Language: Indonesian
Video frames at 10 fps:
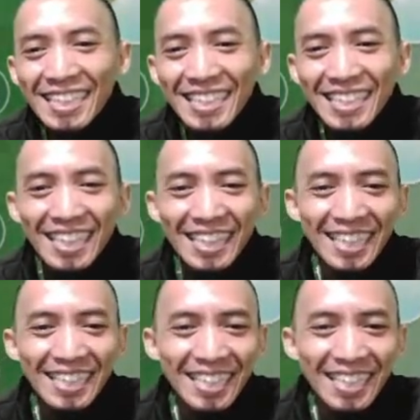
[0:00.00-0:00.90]
jadi kita
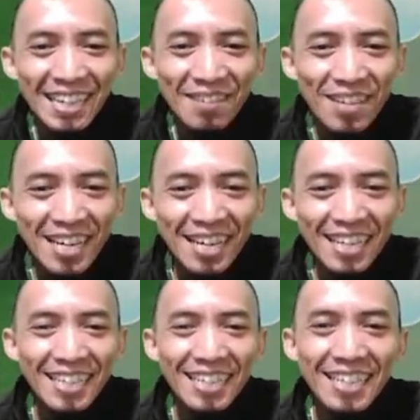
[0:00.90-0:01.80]
tes
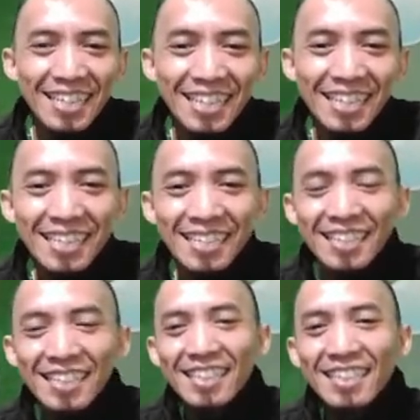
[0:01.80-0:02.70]
damage
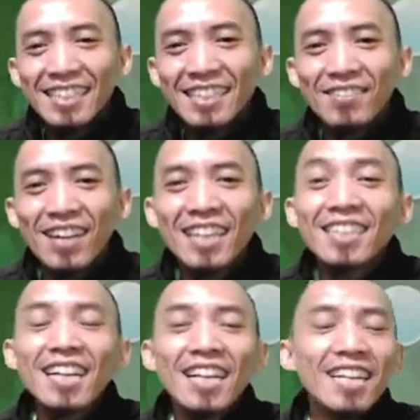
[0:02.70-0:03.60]

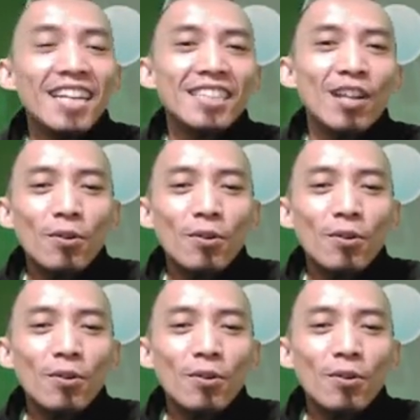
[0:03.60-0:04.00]
Makasih kalian yang selalu